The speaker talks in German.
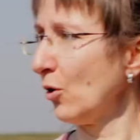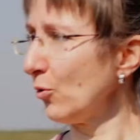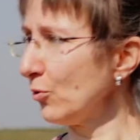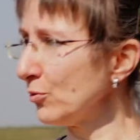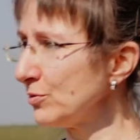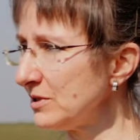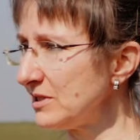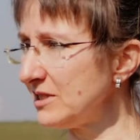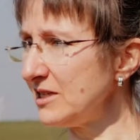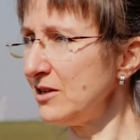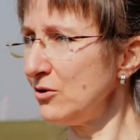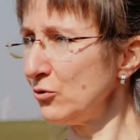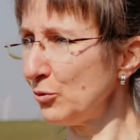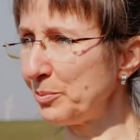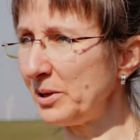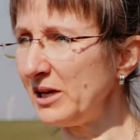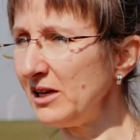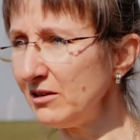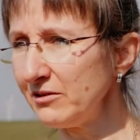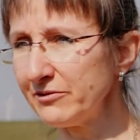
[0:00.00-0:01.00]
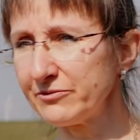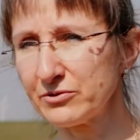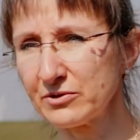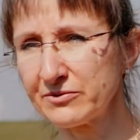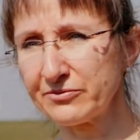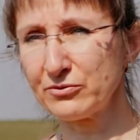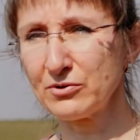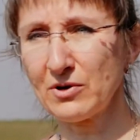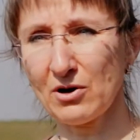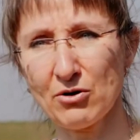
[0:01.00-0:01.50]
Und die Lupine
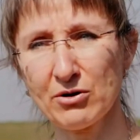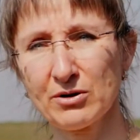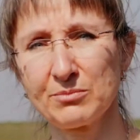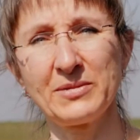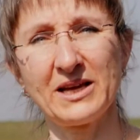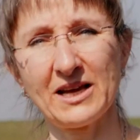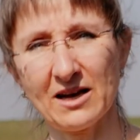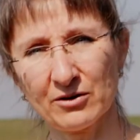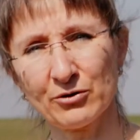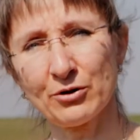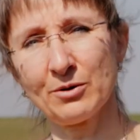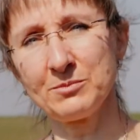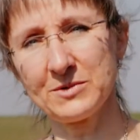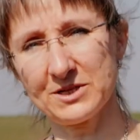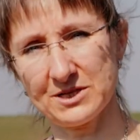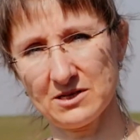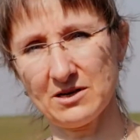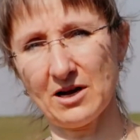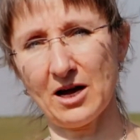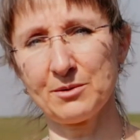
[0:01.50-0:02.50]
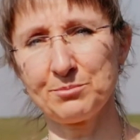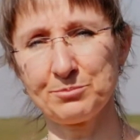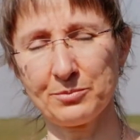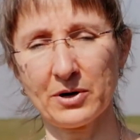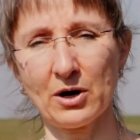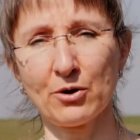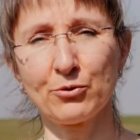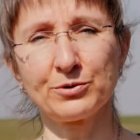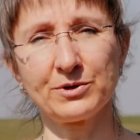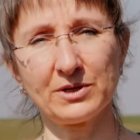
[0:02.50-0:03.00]
wird wohl auch im herkömmlichen
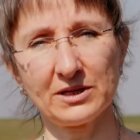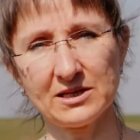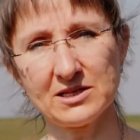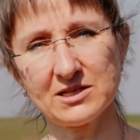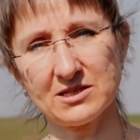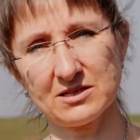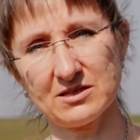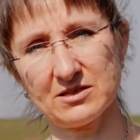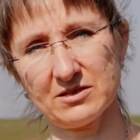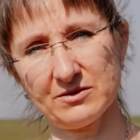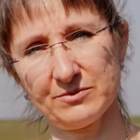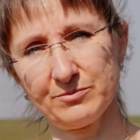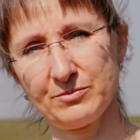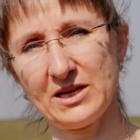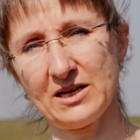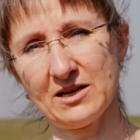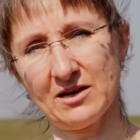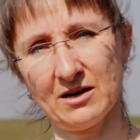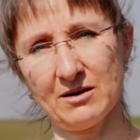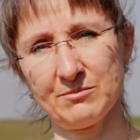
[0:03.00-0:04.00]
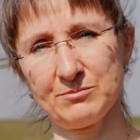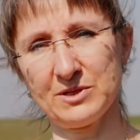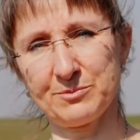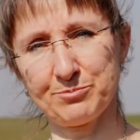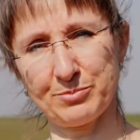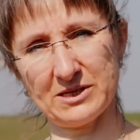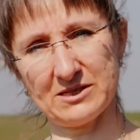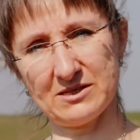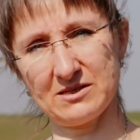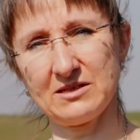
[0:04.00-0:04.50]
Anbau nicht mehr
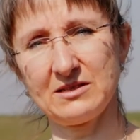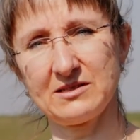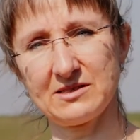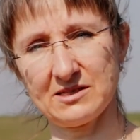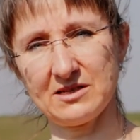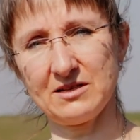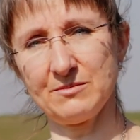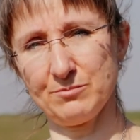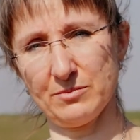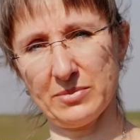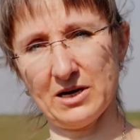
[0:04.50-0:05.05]
mit Pestiziden